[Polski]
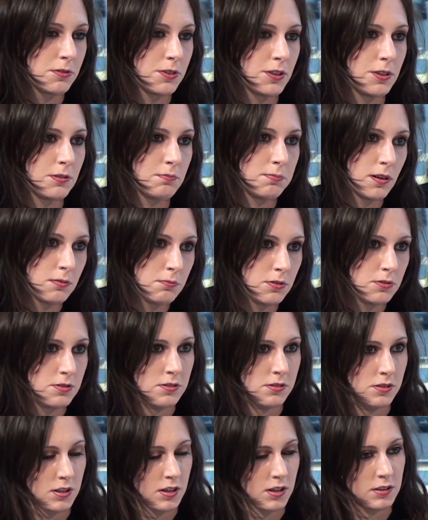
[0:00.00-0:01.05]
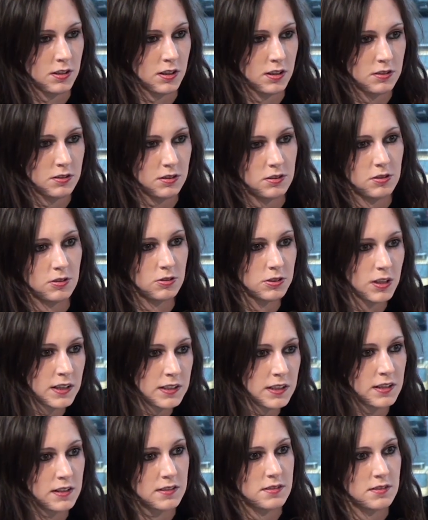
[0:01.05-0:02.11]
mówię, pomoc, to jednak ona
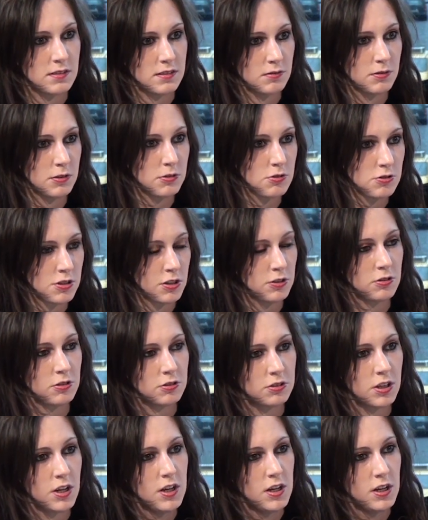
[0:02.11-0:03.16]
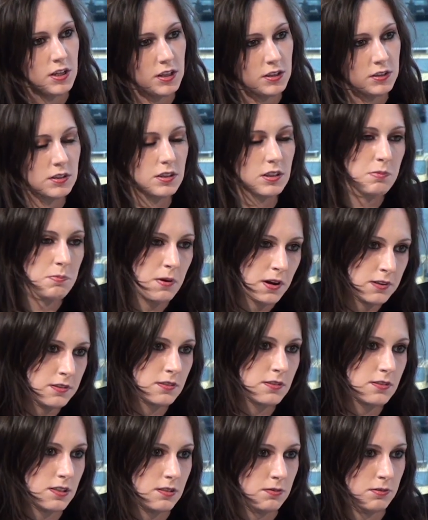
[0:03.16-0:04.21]
jest, no, w odróżnieniu od innych
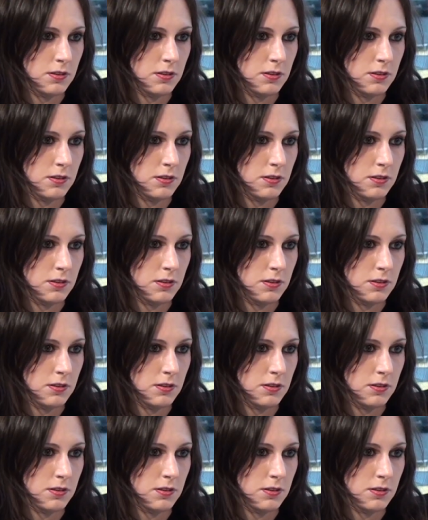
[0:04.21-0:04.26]
państw.